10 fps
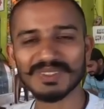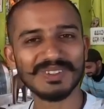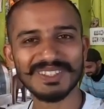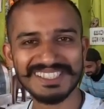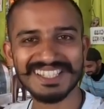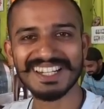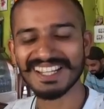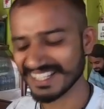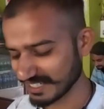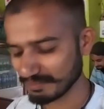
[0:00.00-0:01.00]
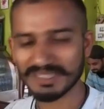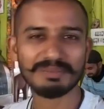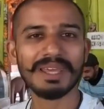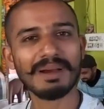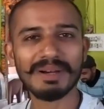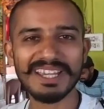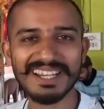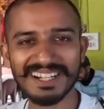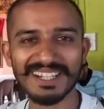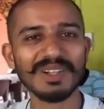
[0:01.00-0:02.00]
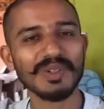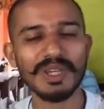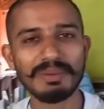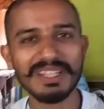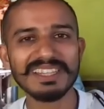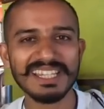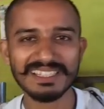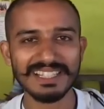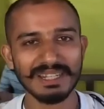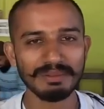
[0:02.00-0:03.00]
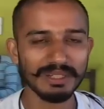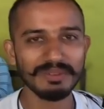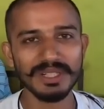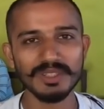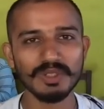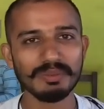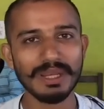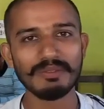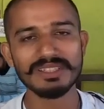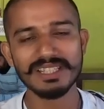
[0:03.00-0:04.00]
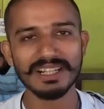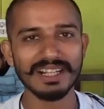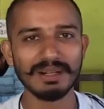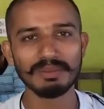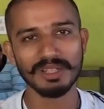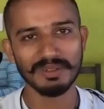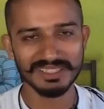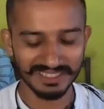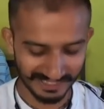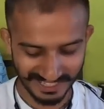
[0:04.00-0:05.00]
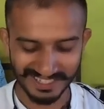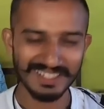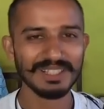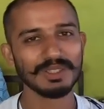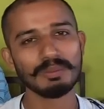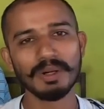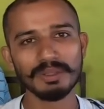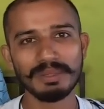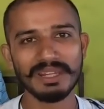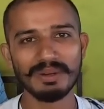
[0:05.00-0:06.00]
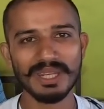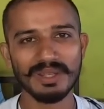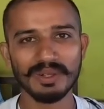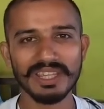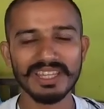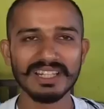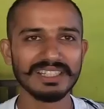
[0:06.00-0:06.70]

तो इसीलिए बस मेरा भाई अगर कोई भी देखता है ना मेरी वीडियो जो मेरा वीज़े का काम करवा सकता है तो बहुत मेहरबानी होगी